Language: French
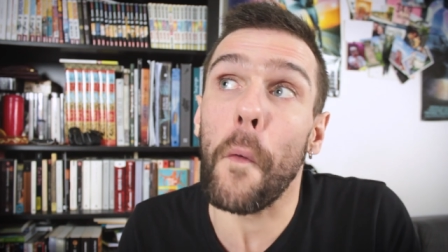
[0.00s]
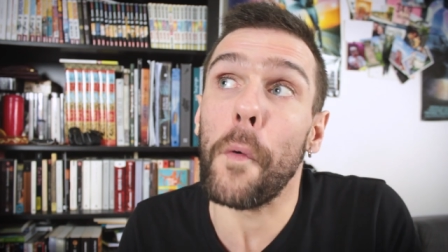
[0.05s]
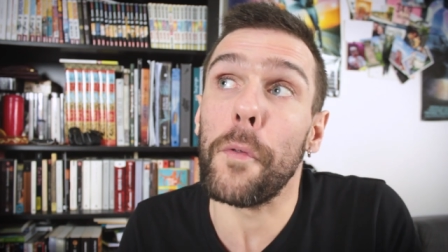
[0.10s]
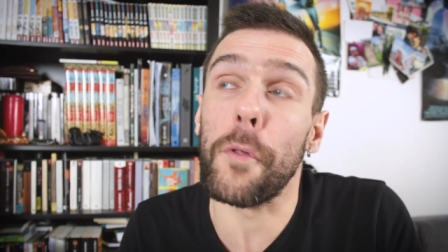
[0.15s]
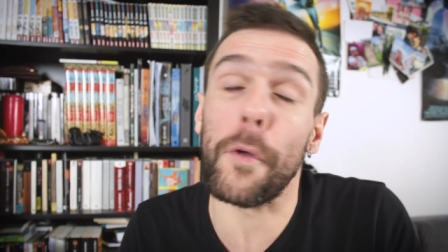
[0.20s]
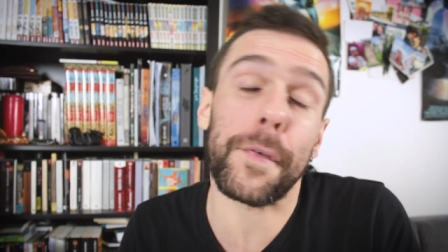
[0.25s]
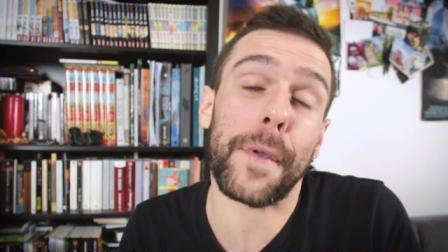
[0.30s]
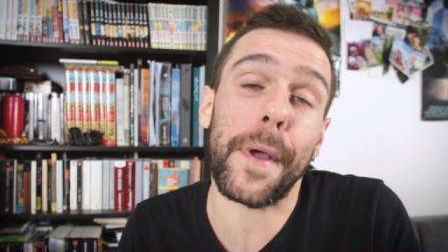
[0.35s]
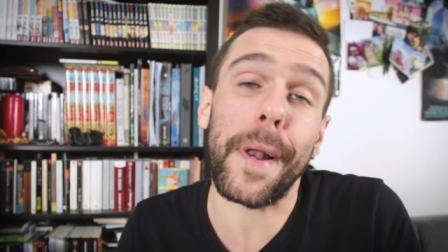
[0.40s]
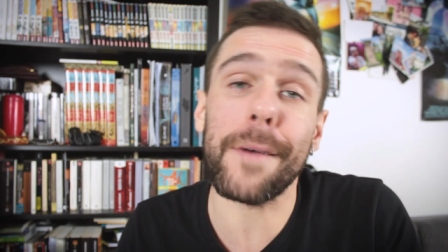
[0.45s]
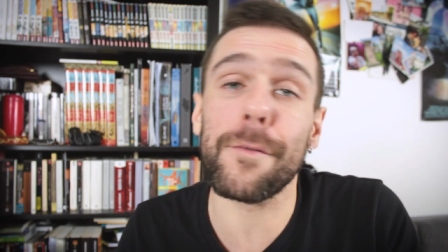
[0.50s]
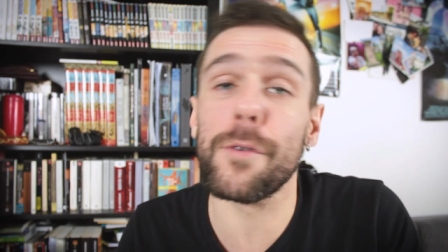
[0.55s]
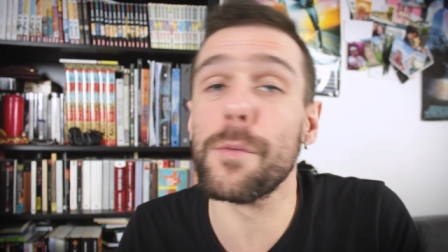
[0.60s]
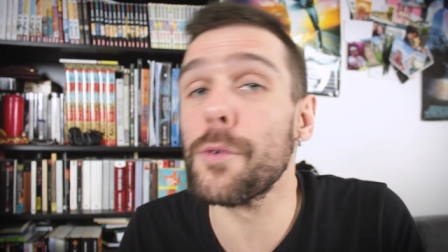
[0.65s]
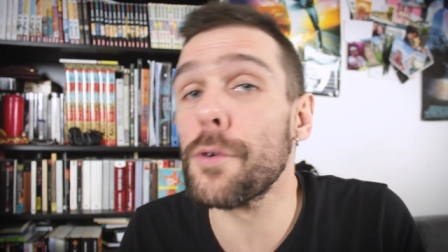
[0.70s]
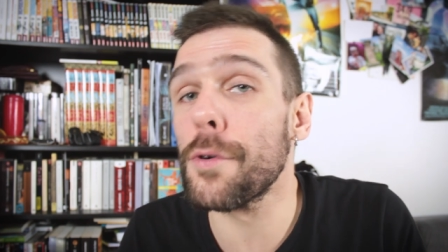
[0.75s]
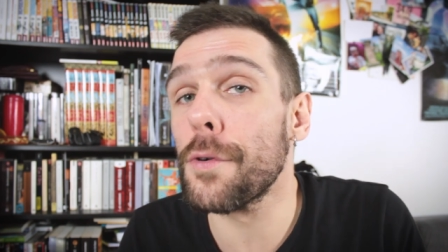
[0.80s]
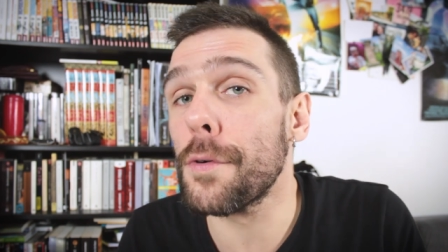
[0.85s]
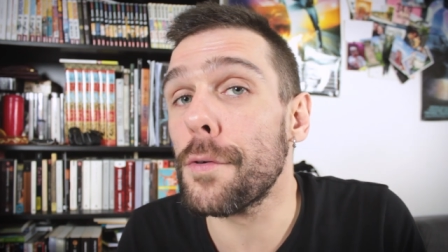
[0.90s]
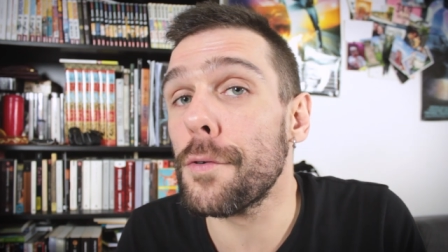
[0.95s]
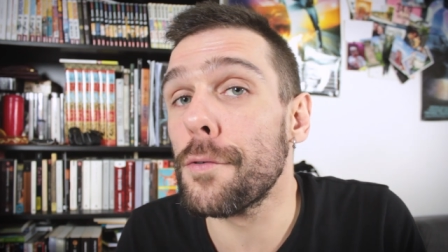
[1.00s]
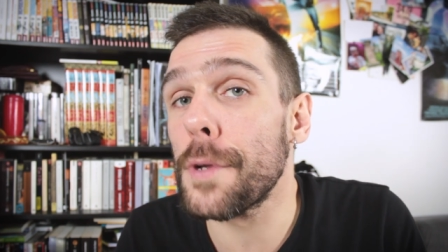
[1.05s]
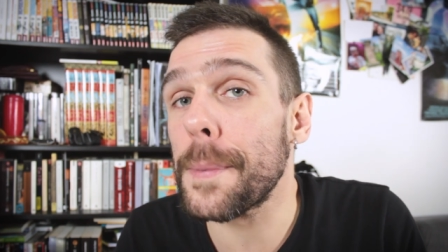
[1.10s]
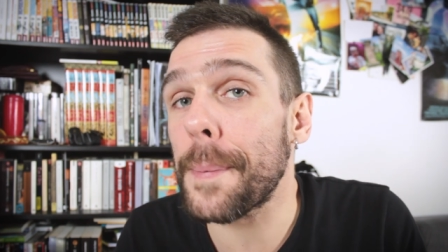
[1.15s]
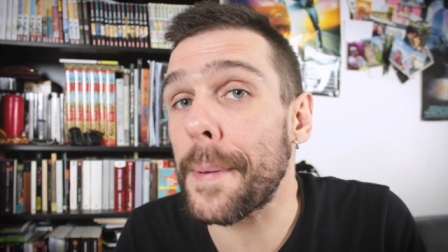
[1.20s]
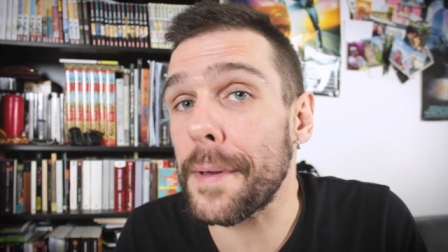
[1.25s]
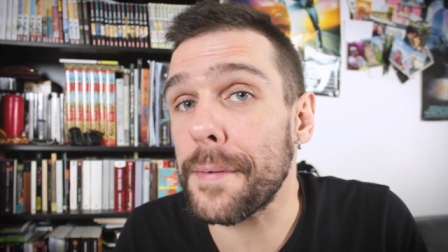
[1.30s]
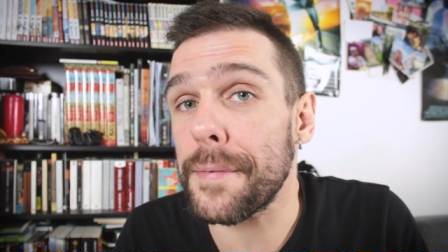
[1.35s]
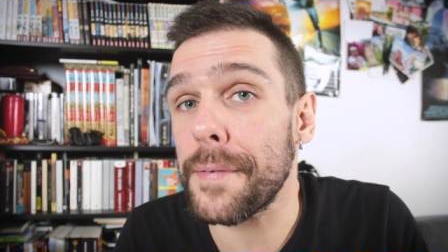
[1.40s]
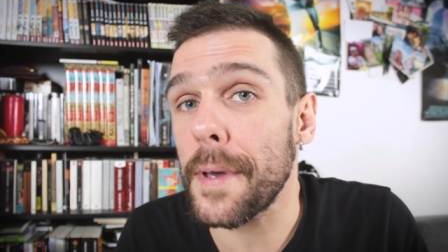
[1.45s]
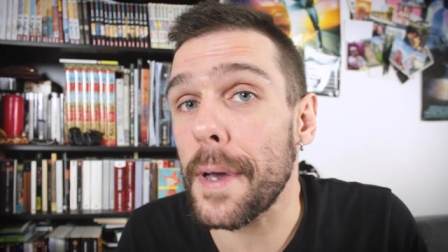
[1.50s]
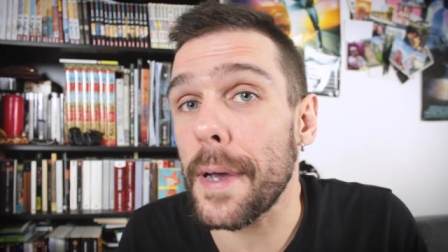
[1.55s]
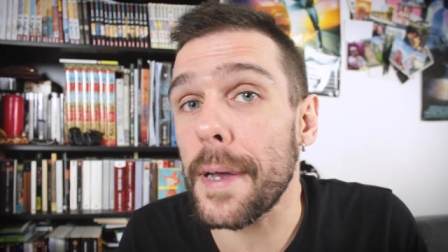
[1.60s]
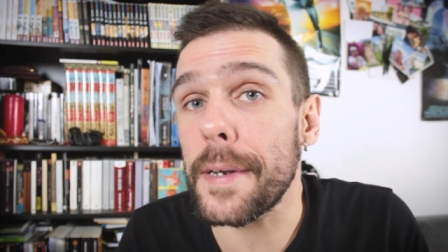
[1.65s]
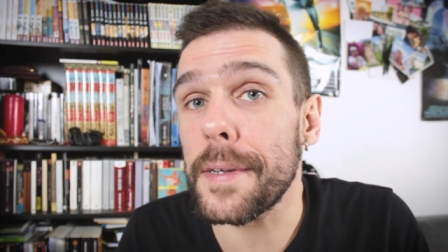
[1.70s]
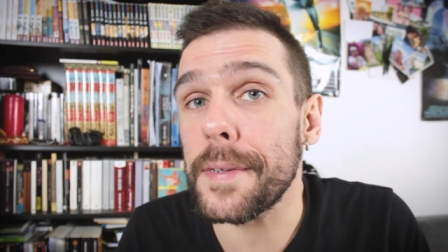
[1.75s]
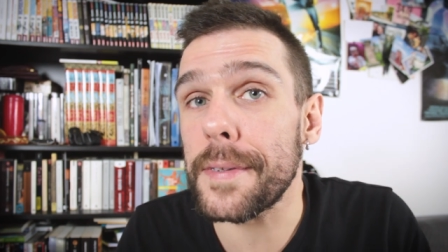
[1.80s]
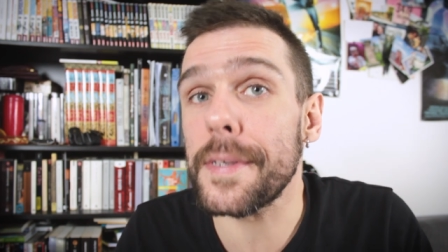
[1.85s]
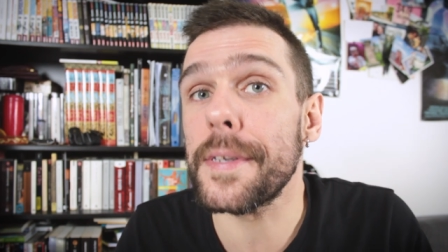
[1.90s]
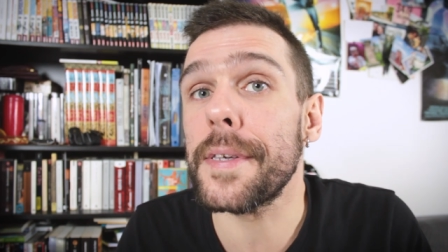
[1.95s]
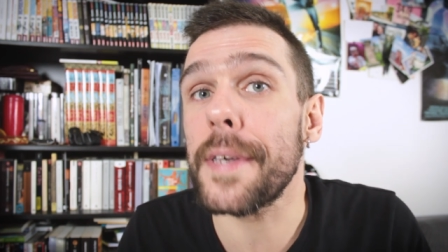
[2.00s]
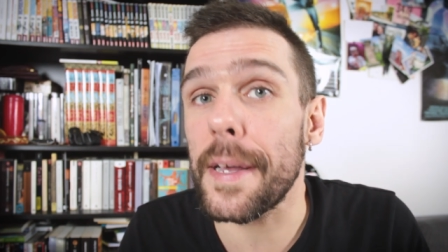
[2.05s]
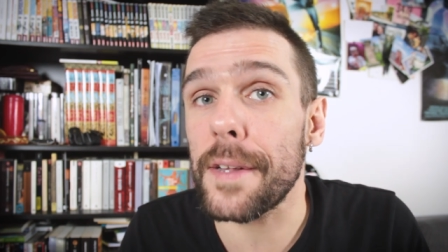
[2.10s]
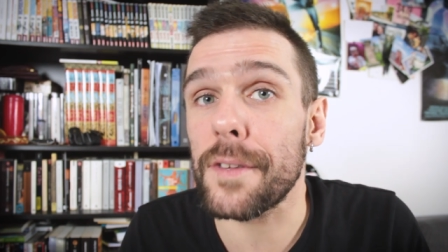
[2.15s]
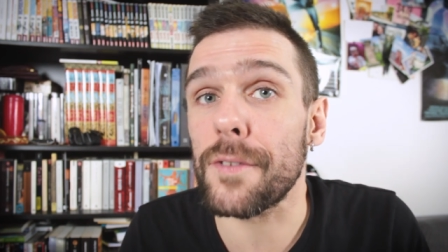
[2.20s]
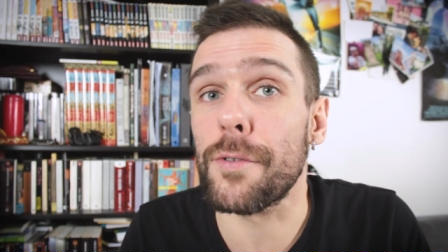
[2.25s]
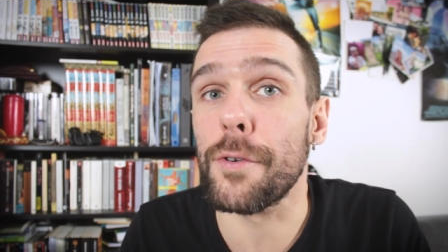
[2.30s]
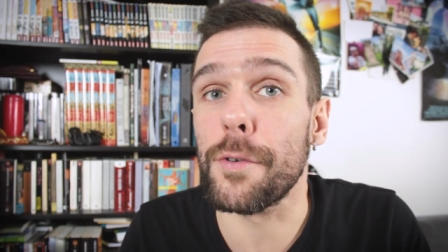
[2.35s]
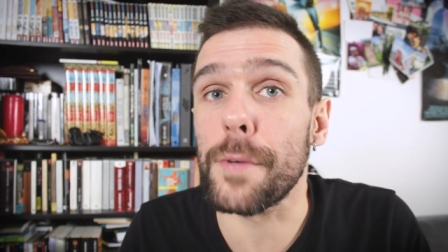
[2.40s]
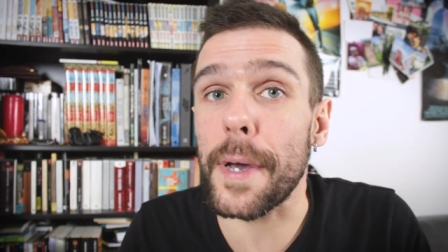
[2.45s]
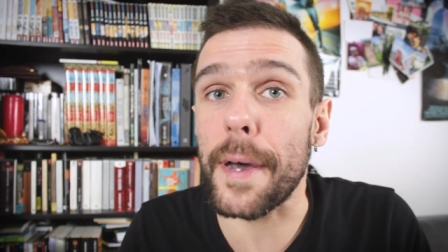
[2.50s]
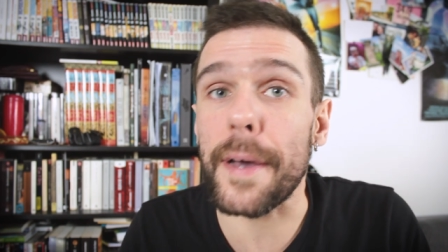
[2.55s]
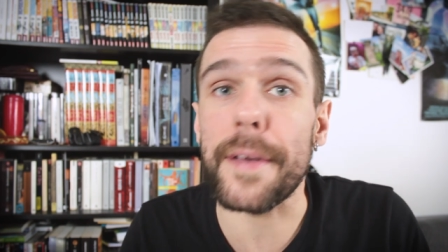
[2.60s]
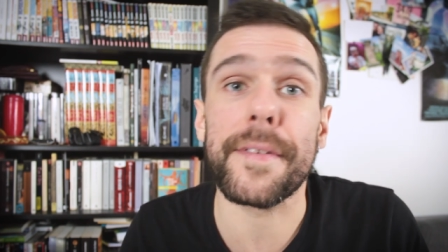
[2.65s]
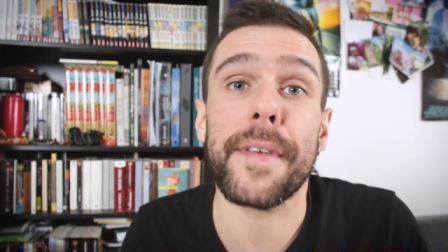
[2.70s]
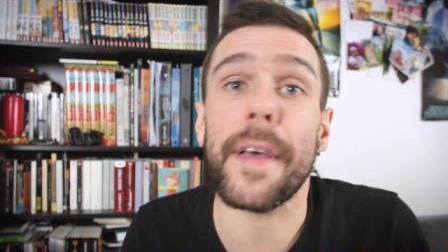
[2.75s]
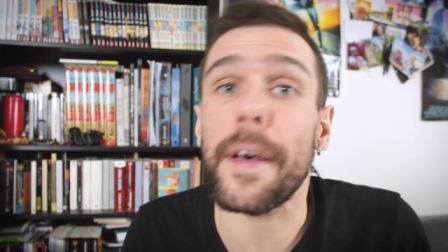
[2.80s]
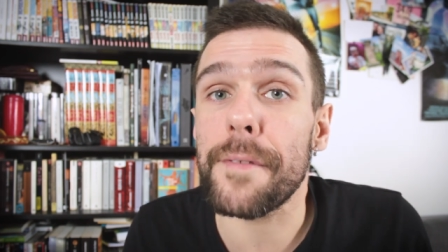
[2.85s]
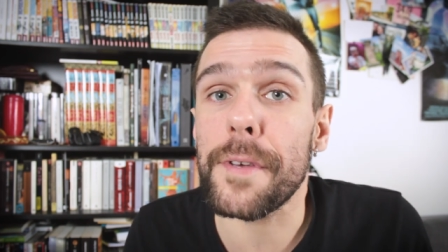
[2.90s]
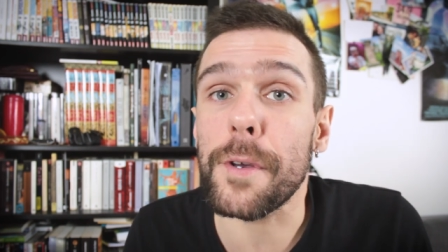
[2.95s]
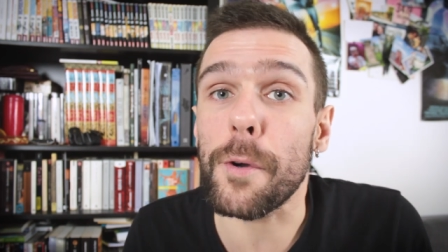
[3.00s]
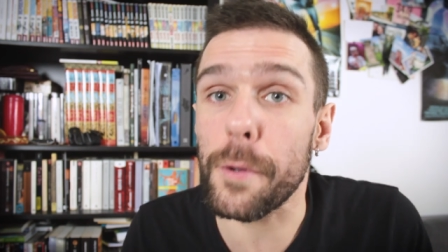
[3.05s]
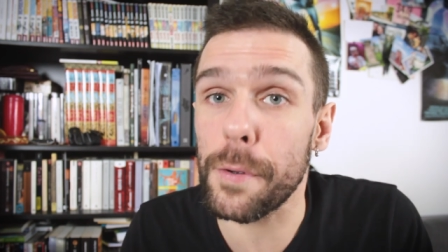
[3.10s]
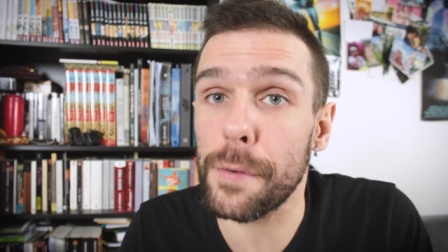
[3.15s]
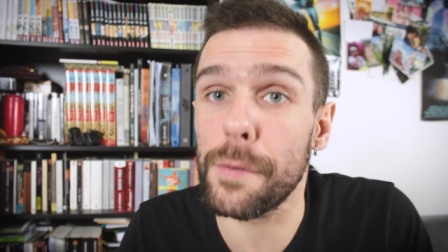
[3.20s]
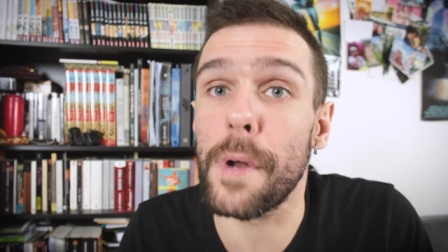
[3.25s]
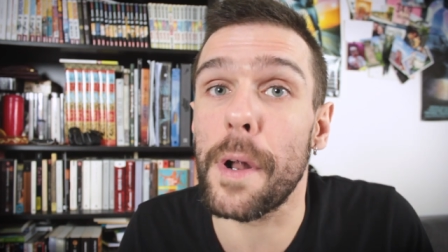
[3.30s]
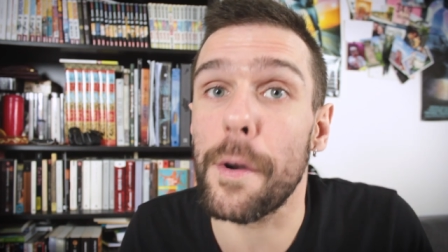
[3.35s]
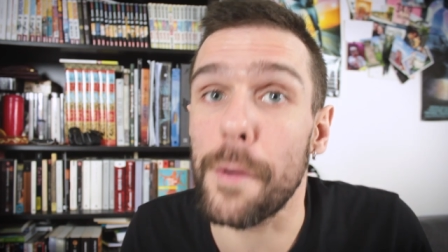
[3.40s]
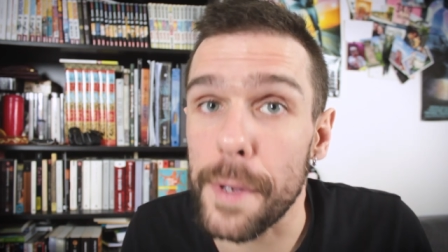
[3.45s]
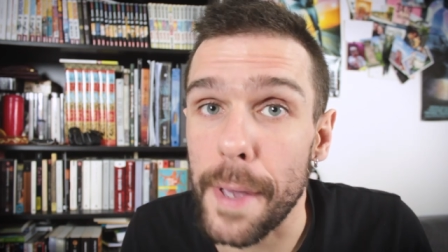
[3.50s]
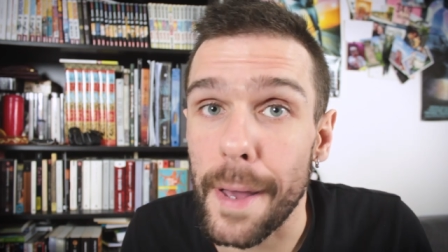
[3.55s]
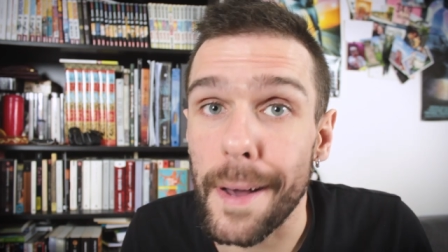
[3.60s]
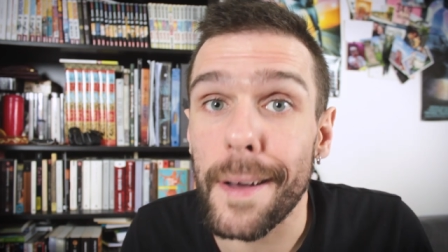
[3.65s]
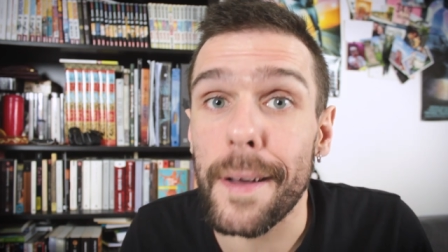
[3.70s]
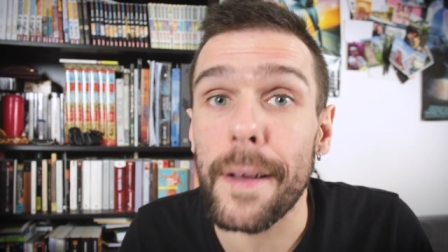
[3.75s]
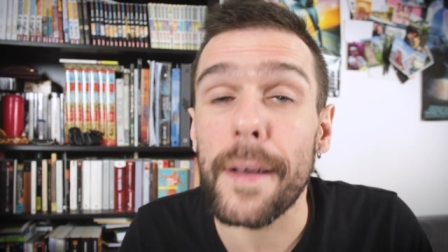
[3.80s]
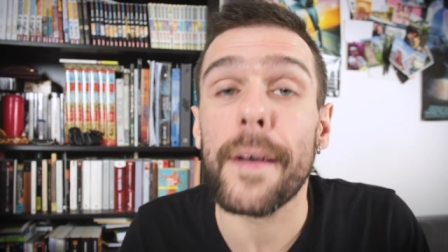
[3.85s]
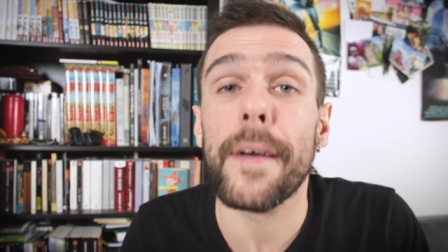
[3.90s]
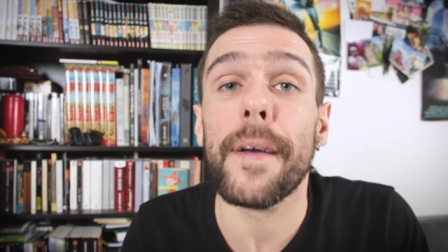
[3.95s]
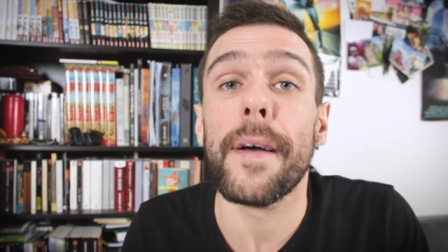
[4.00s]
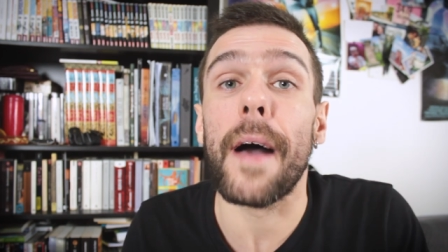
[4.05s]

Dans ce cas-là, vaut mieux lui préférer l'étiquette que lui a réservée Ursula Le Guin,